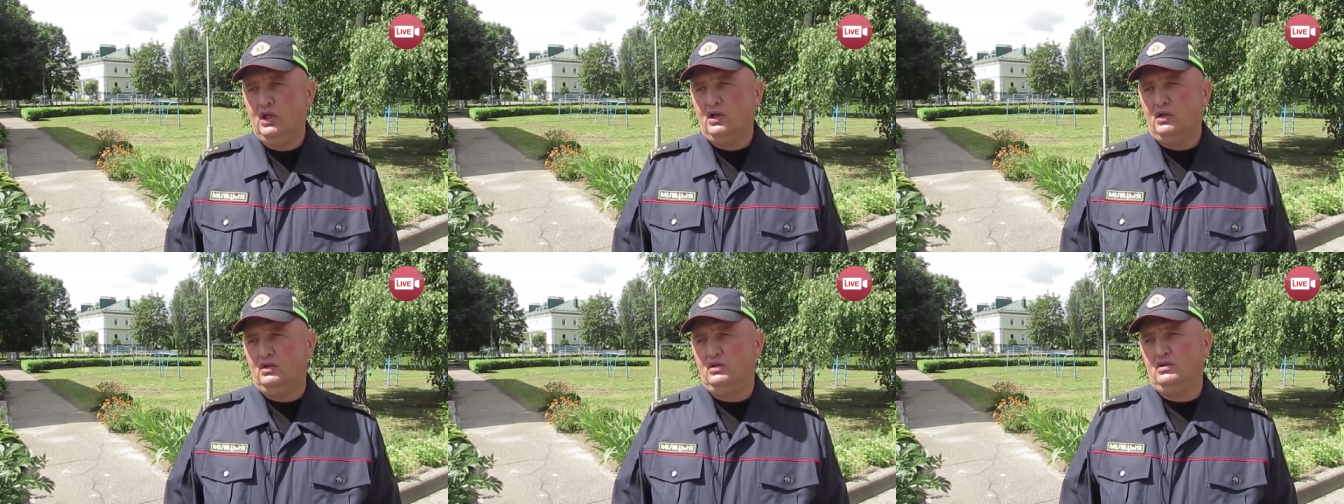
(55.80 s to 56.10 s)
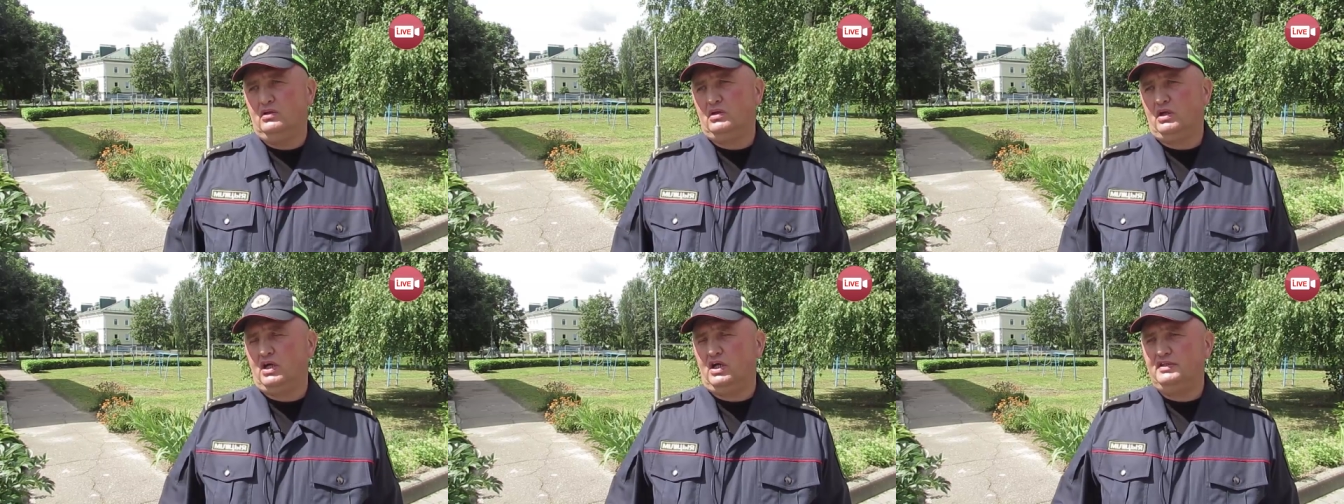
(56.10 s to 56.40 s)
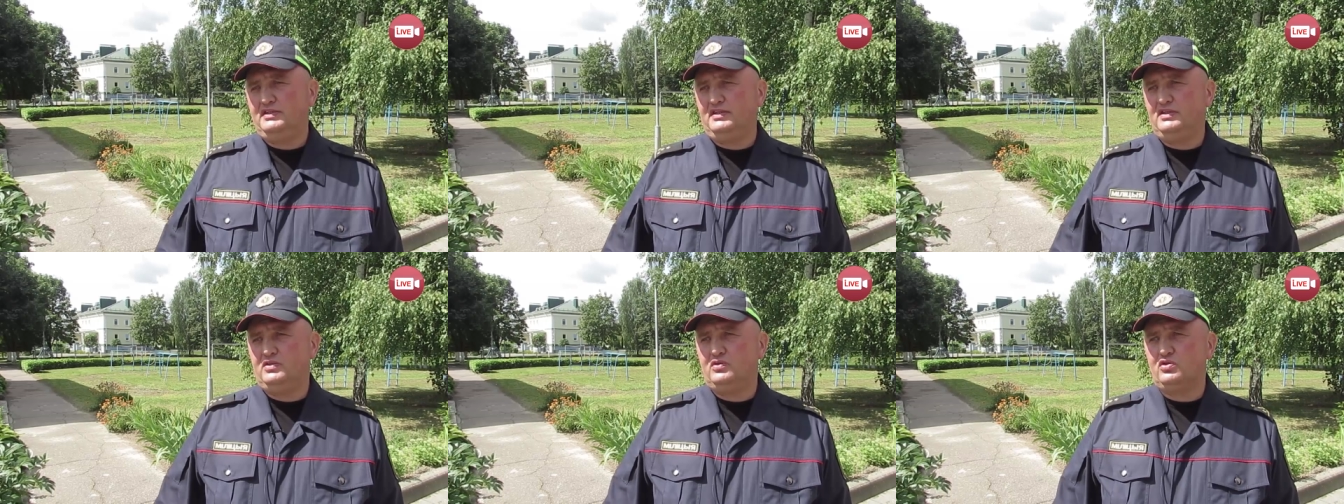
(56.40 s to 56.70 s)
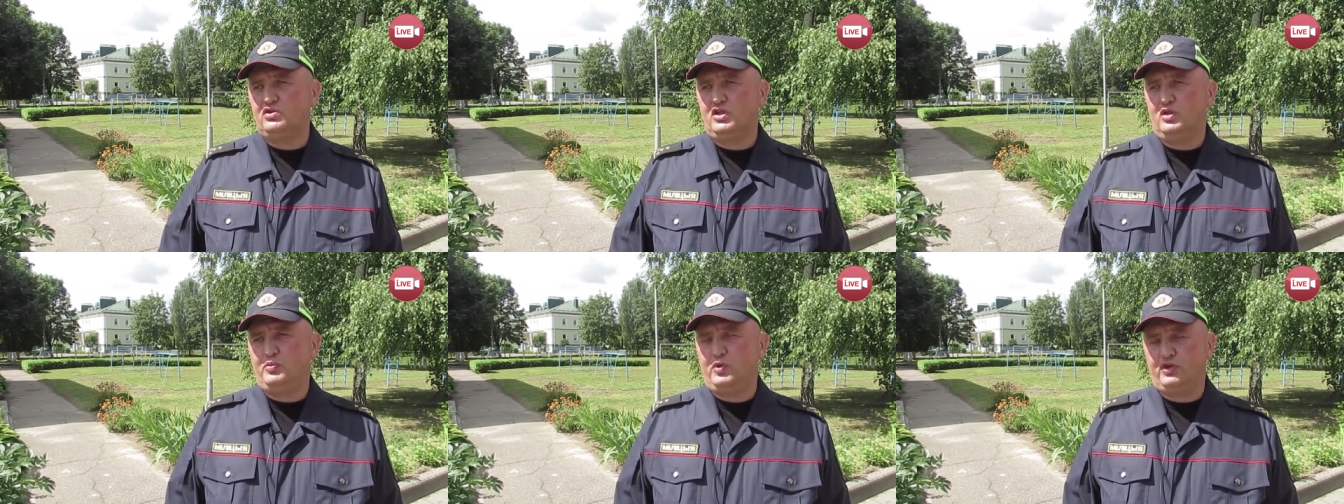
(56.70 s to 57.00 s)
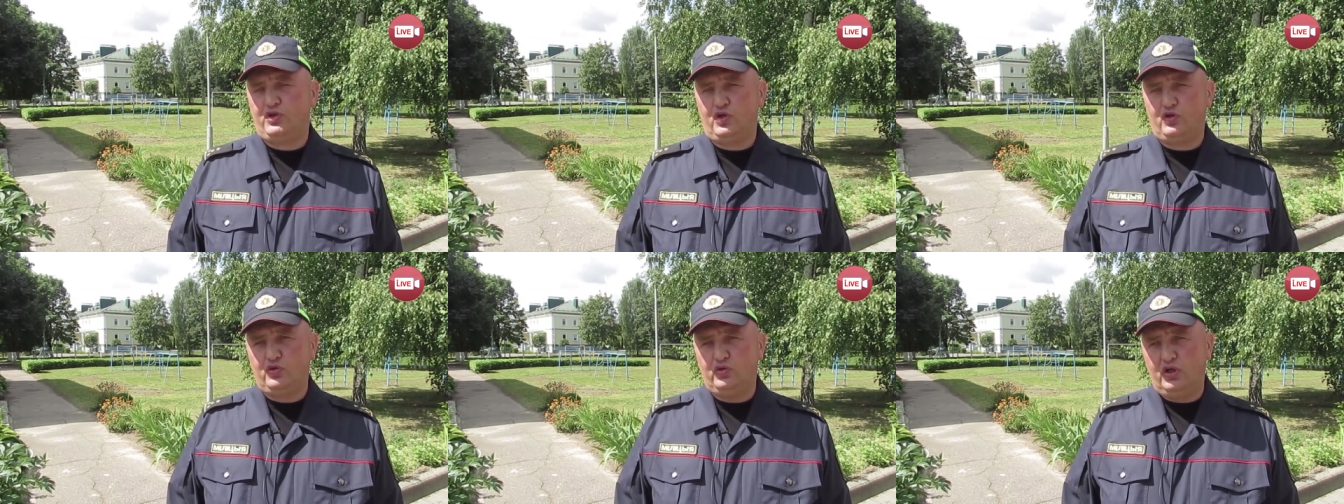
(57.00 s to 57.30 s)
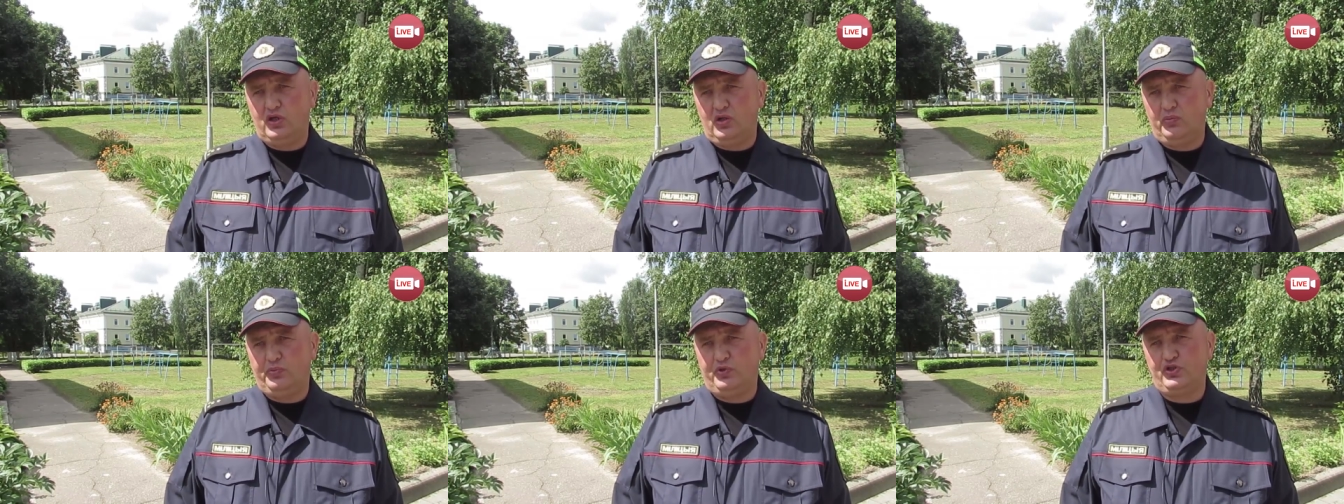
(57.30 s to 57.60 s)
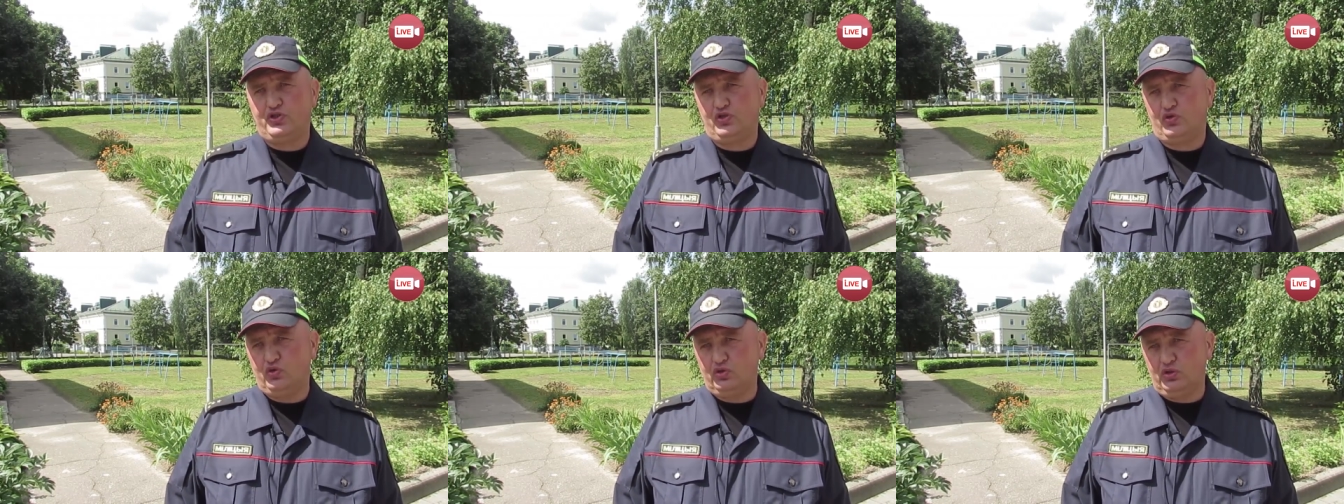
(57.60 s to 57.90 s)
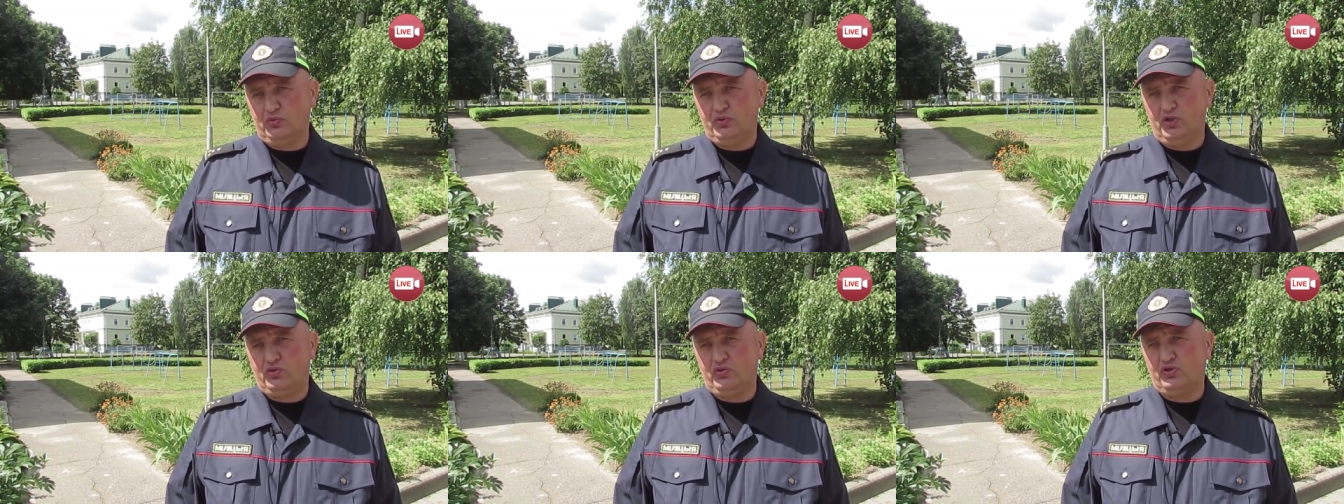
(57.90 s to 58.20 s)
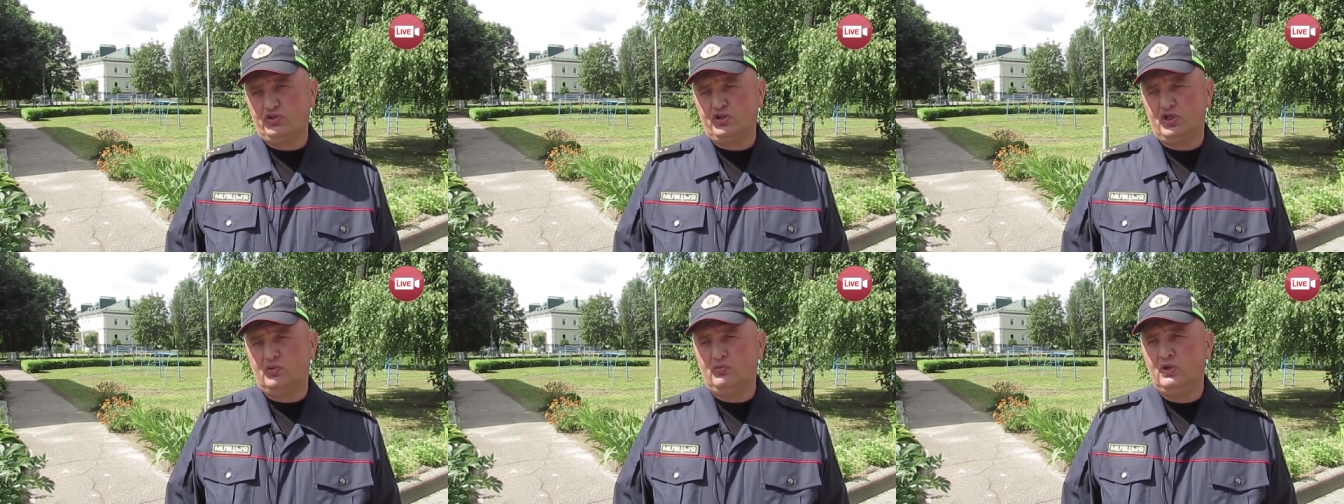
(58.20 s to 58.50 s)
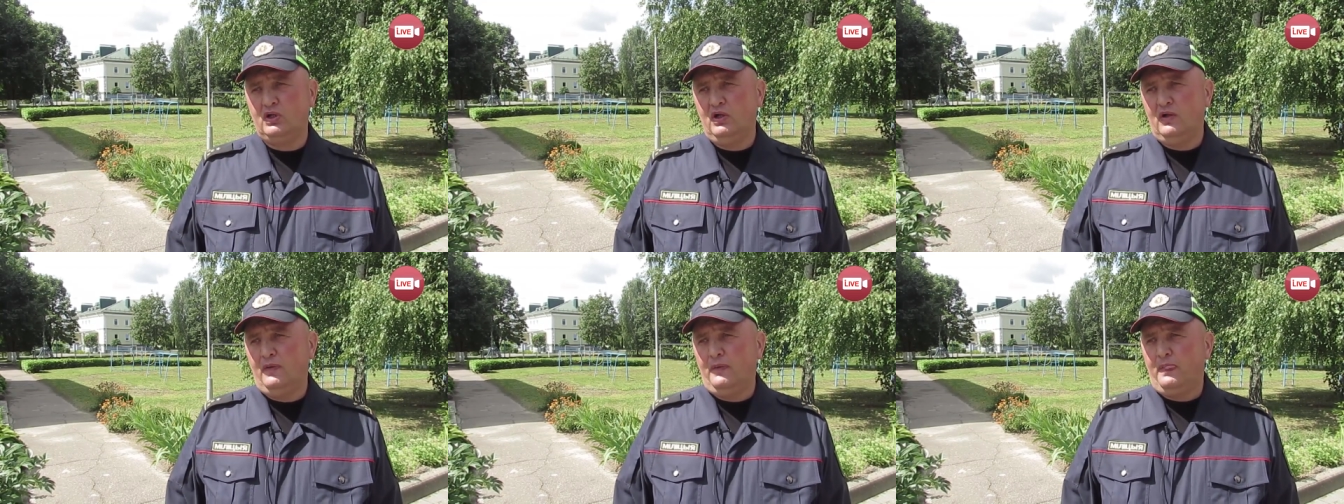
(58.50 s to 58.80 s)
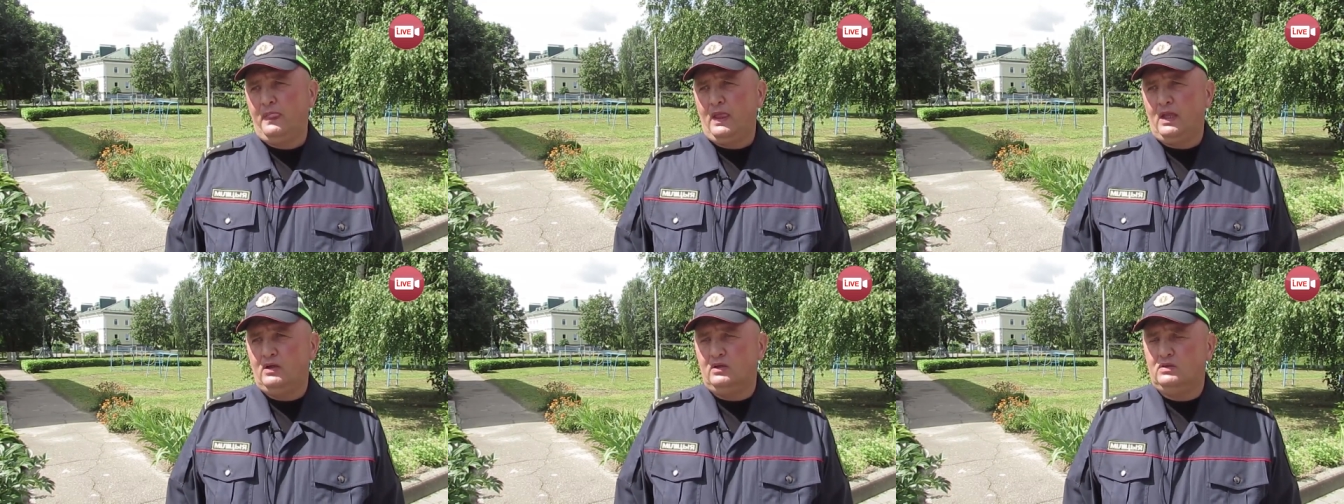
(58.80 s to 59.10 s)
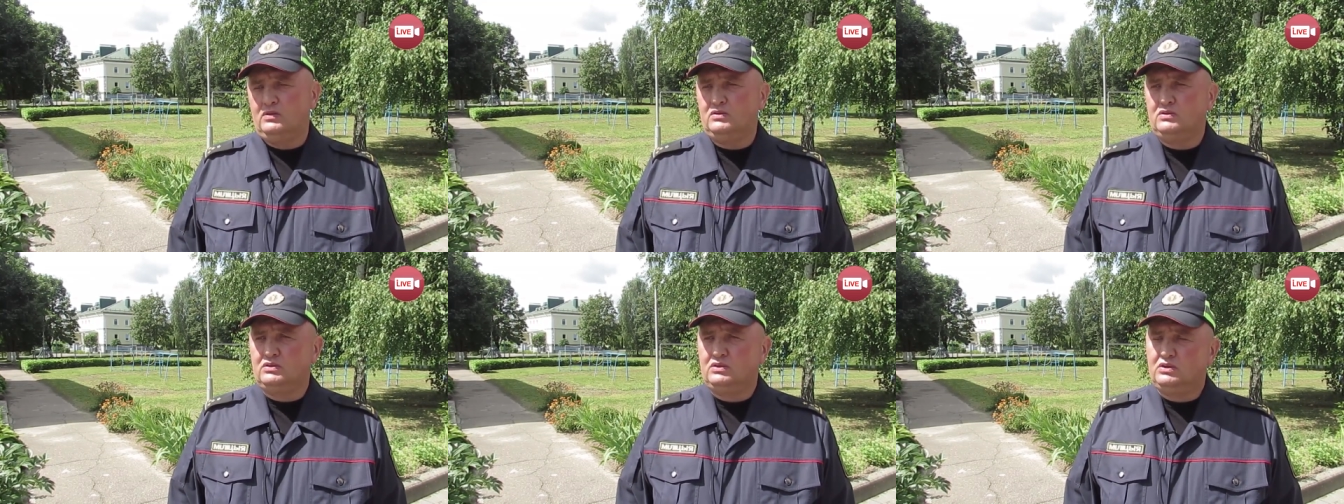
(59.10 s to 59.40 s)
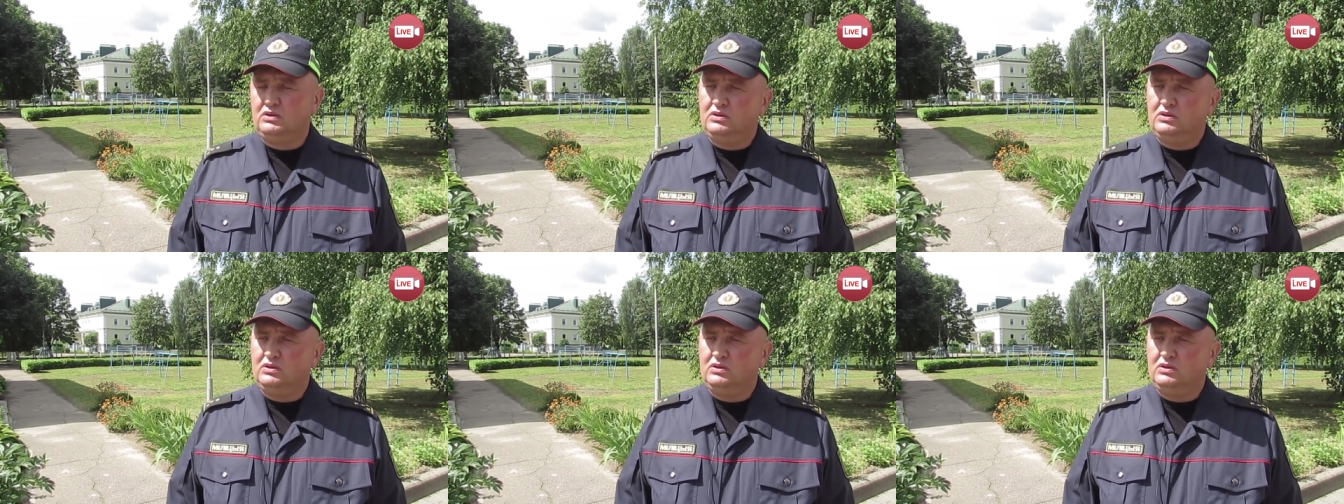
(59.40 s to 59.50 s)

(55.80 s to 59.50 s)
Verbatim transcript: ходить нужно по тротуарам, пешеходным дорожкам, вот.